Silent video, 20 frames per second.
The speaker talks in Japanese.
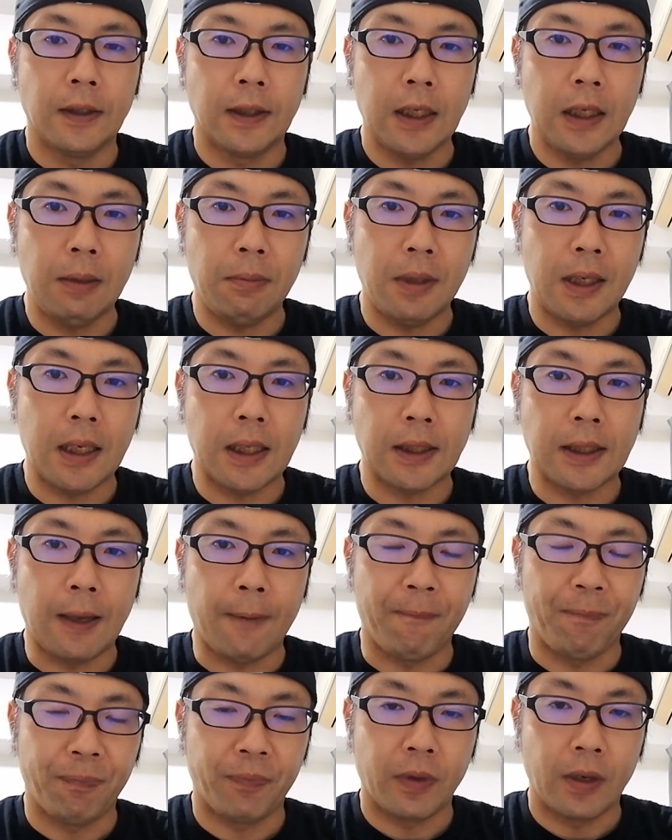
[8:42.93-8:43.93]
ぜひ皆さ
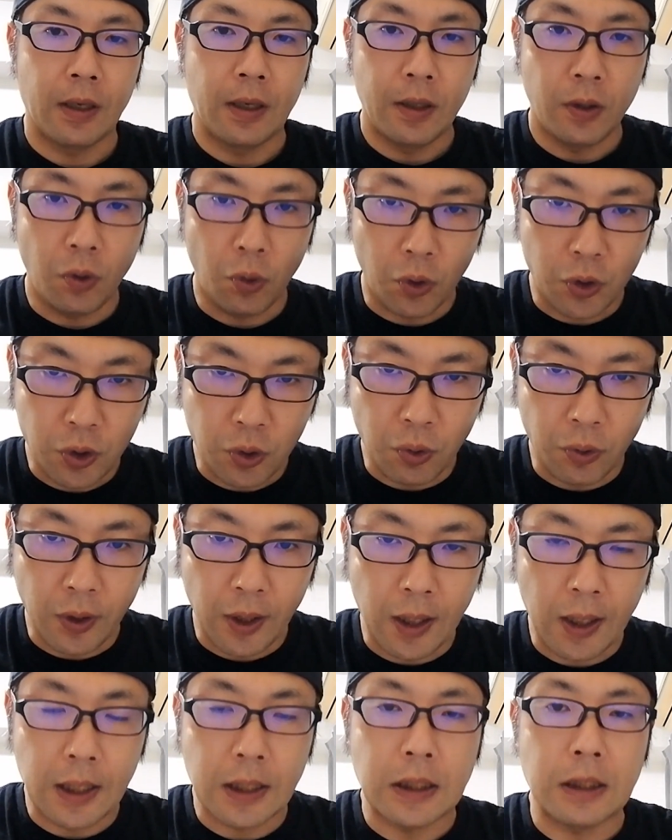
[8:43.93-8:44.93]
ん、よろしくお
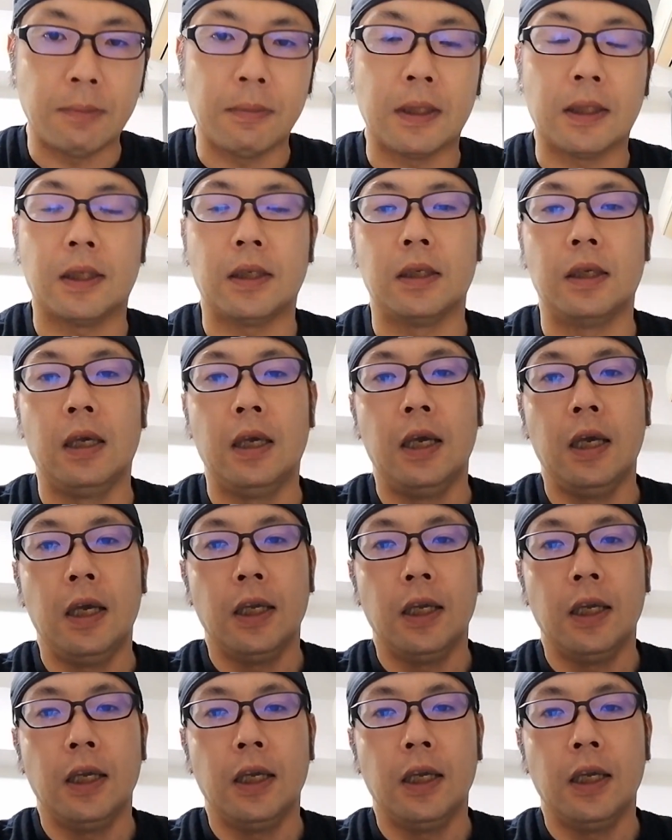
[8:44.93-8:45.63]
願いします。